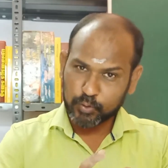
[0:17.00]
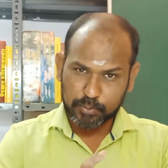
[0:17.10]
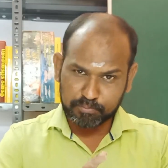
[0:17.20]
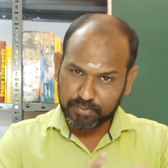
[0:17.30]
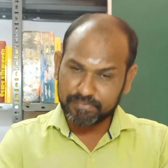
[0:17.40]

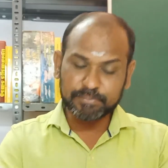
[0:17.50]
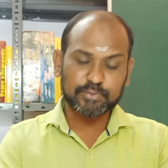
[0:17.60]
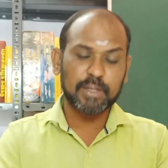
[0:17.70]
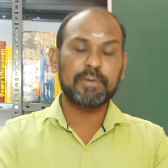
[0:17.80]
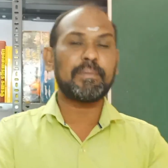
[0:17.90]
ரொம்பவும்
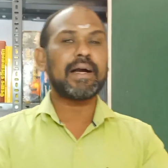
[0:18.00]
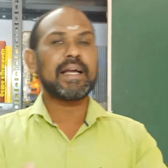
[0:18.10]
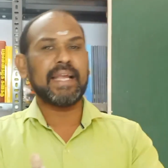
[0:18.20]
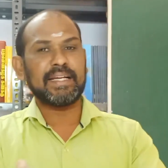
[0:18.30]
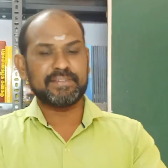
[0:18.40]

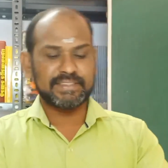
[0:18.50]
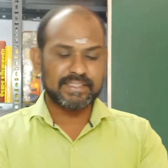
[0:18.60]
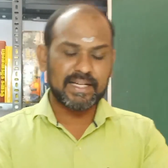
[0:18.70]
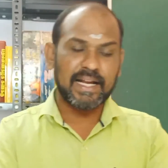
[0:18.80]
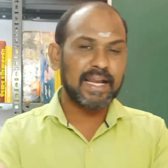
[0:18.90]
சுலபமாக கேட்டு
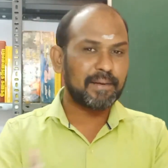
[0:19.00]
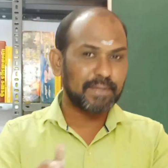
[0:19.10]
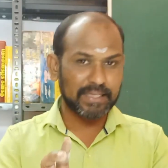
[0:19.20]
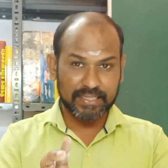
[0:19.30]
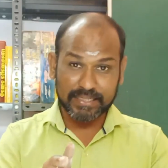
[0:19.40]
வச்சுருக்காங்க
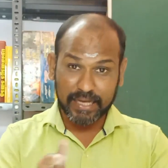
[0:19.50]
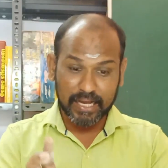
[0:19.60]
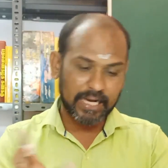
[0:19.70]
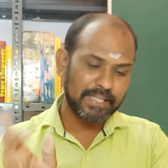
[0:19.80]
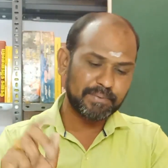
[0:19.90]
அப்படிங்கிறத
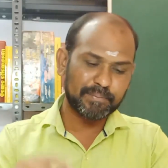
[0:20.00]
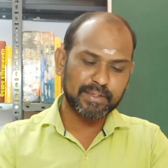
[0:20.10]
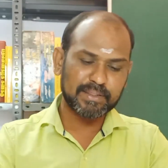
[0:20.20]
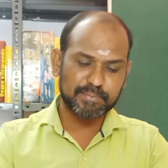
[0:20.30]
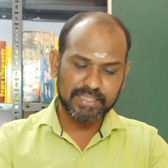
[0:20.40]
யாராலையுமே
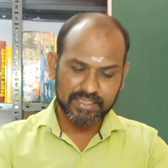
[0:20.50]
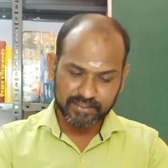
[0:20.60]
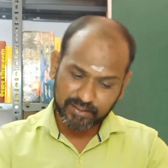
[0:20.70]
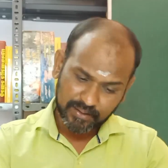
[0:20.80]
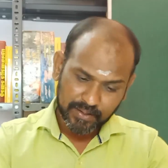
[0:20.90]
மறுக்க
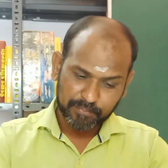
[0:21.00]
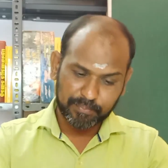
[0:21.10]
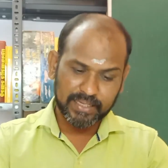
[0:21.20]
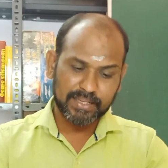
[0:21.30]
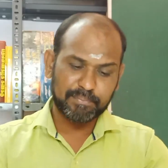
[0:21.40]
முடியாது
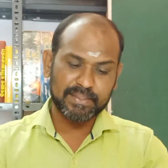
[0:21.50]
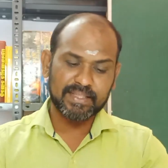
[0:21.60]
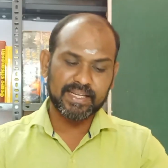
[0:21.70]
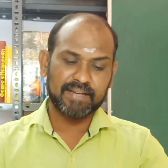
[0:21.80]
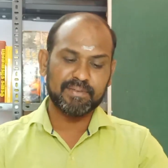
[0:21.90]
பாருங்கள் இப்போ
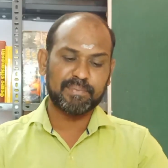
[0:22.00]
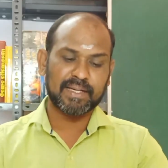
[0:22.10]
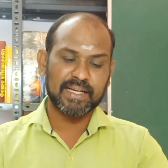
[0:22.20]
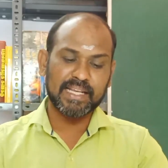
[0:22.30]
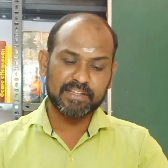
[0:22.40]
இந்த கேள்வி
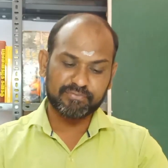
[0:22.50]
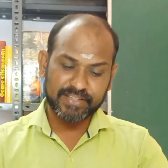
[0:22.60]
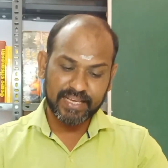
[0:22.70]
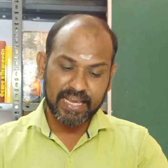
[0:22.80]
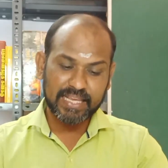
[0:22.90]
பாருங்கள் இஃப்
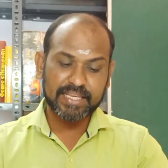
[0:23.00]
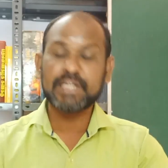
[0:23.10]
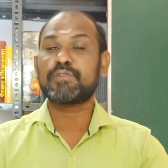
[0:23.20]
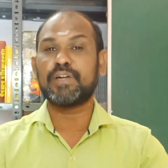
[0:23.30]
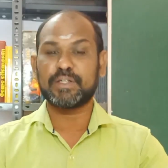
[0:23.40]
ஏ
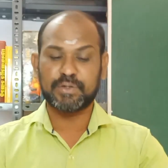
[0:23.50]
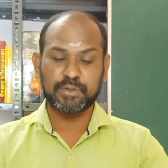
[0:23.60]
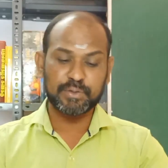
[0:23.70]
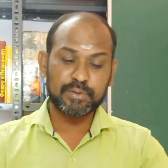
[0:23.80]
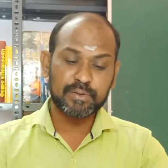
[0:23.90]
ஈக்குவல்
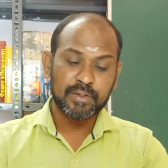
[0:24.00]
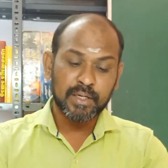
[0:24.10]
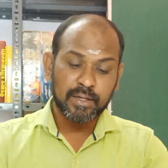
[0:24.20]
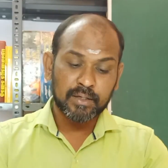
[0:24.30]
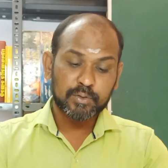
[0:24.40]
டு
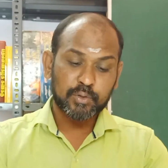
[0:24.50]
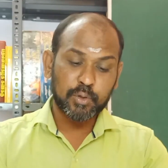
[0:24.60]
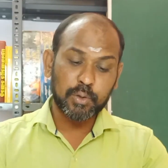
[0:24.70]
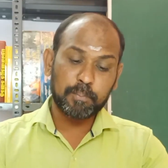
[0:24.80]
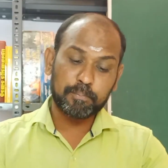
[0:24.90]

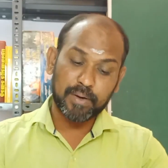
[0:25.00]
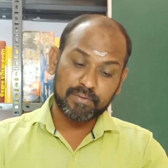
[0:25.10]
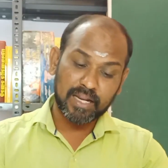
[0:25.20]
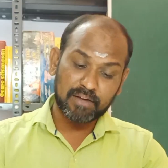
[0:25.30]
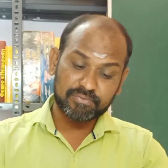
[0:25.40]
டூ
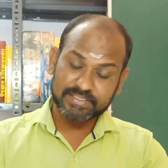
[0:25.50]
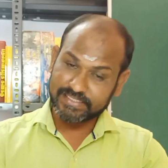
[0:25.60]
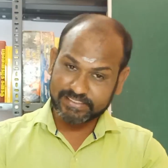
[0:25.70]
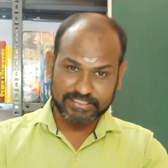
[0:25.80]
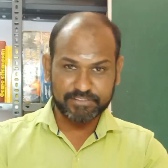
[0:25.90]
பவர் ஆஃப்
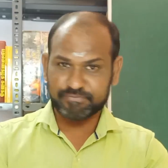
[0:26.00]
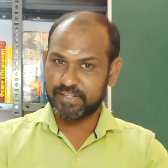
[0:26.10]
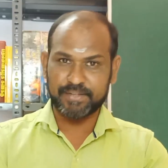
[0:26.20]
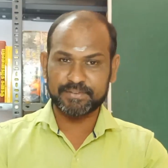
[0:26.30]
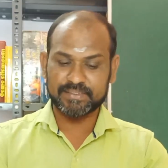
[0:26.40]
சிக்ஸ்டி
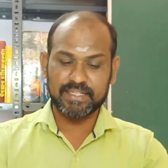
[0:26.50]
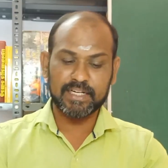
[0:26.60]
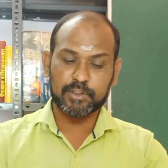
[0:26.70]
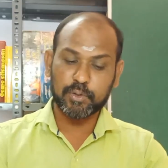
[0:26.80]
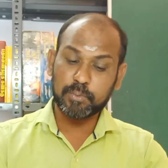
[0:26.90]
ஃபைவ்
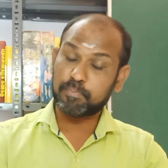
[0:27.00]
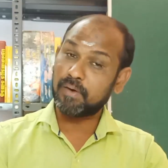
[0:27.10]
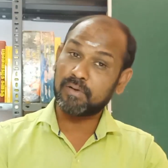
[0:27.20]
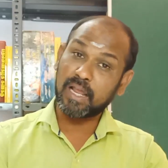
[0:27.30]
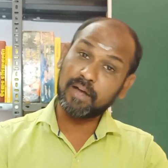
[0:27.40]
சரிங்களா டூ
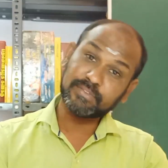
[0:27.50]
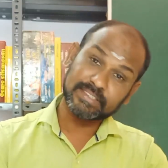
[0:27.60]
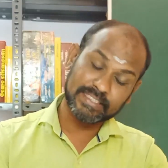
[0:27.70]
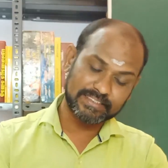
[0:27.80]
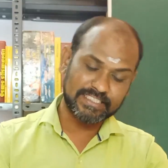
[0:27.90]
பவர் ஆஃப்
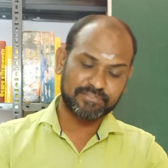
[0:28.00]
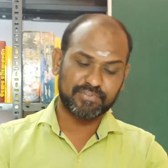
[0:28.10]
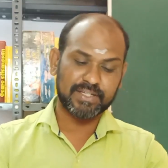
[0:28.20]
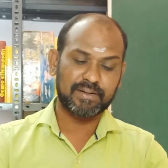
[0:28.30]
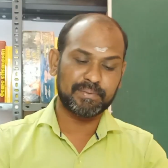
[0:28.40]
சிக்ஸ்டி
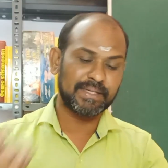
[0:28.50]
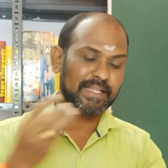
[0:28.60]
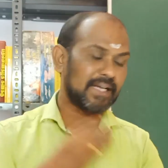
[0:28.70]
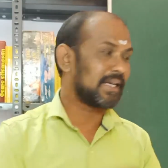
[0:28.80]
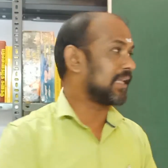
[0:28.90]
ஃபைவ்
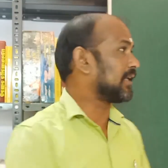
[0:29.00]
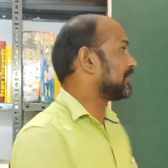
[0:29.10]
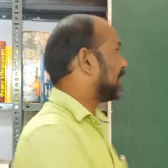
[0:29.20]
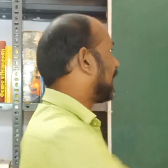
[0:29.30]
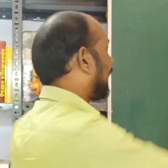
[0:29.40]
அப்படின்ட்டாங்க
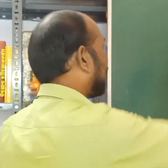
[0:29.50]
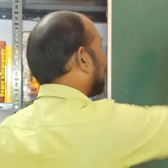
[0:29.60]
அதாவது ஏ